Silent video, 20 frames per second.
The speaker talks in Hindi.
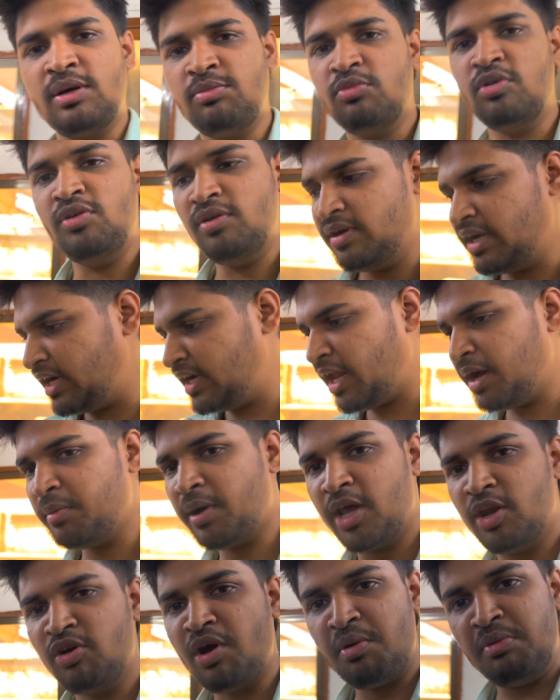सबको डंडा
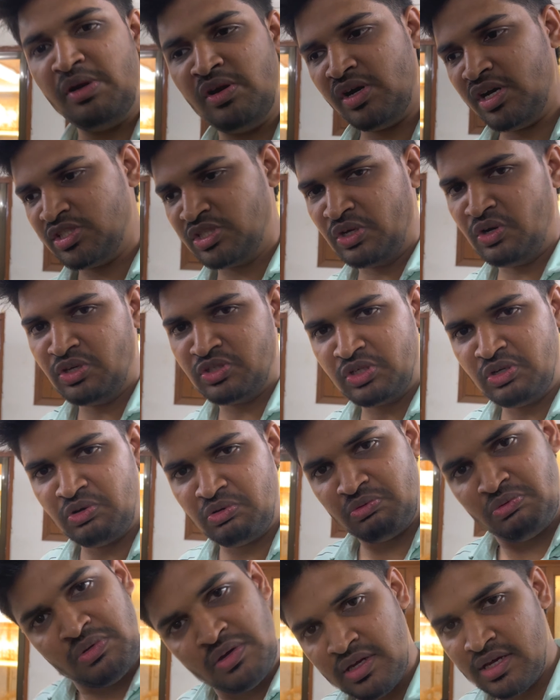मारूंगा बोलूंगा चलो चलो
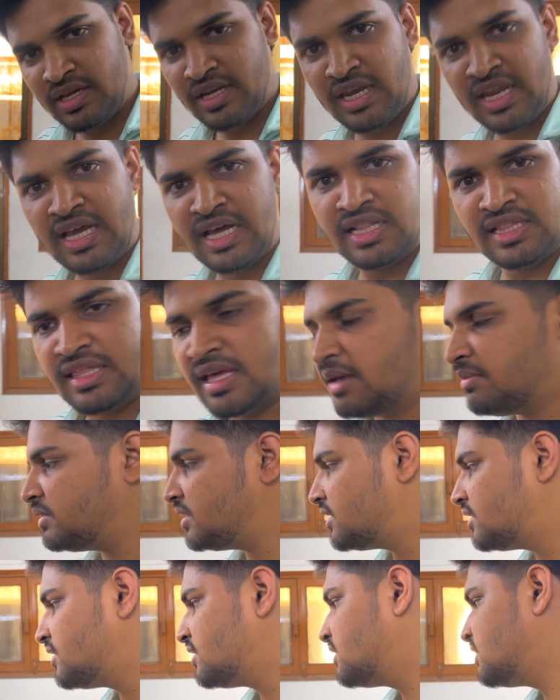निकलते हैं अभी
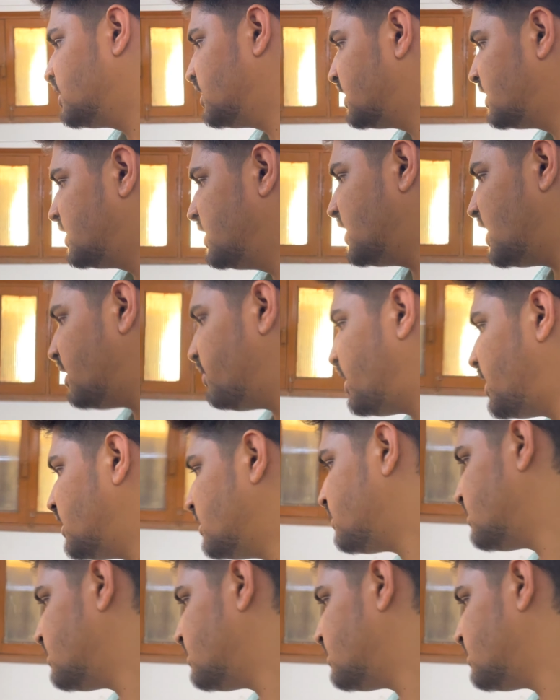ठीक है भाई